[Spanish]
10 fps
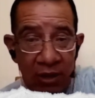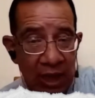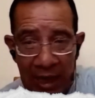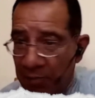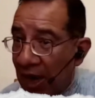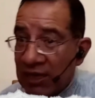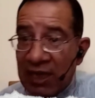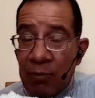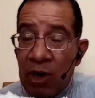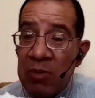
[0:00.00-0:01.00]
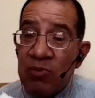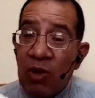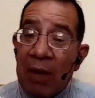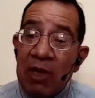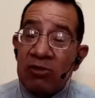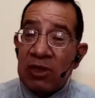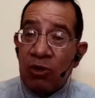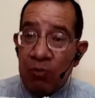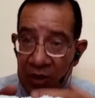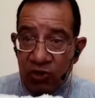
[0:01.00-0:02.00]
El PAN está por el mismo camino, es decir,
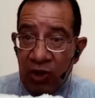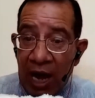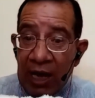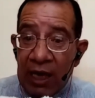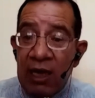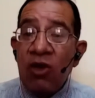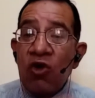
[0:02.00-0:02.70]
un personaje,